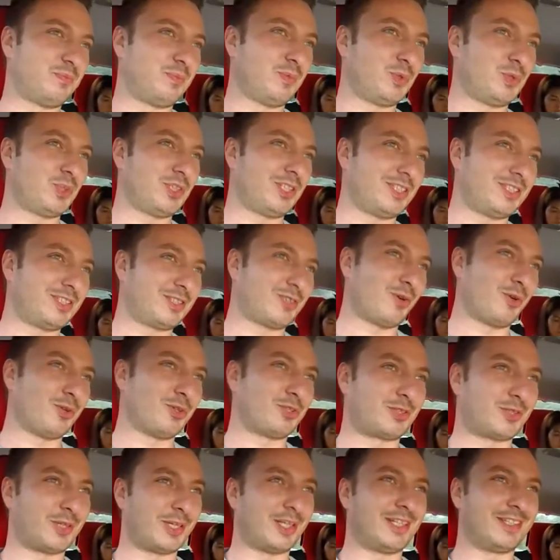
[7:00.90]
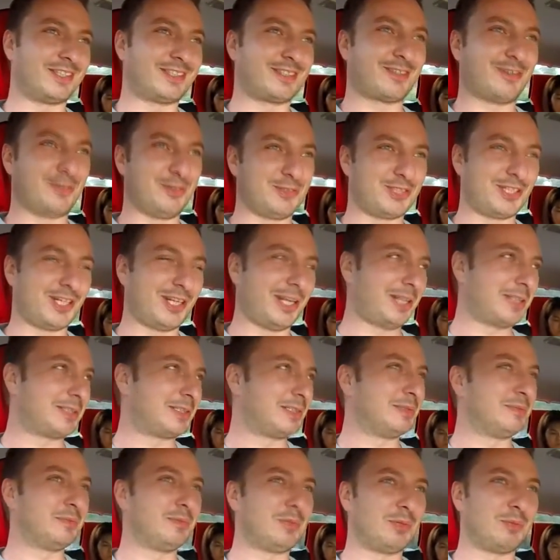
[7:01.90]
może skończę, skończę na
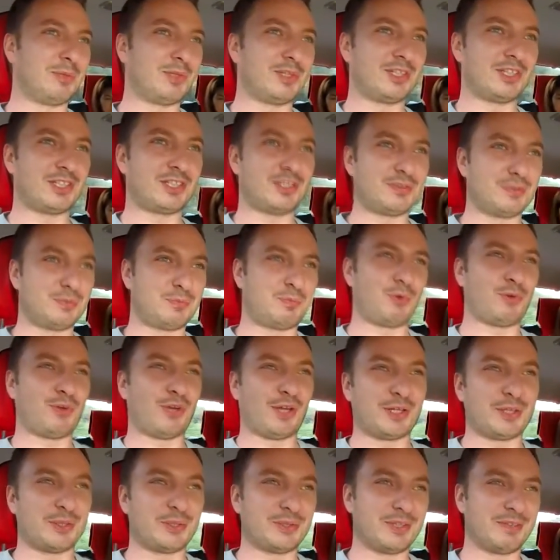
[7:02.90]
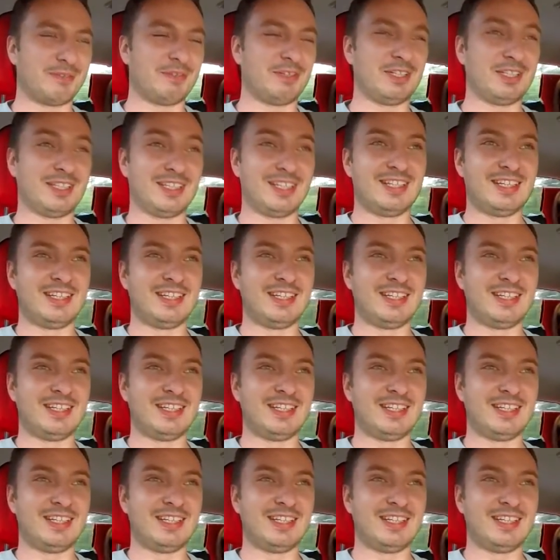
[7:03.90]
tym, nie będę się wypowiadał nawet.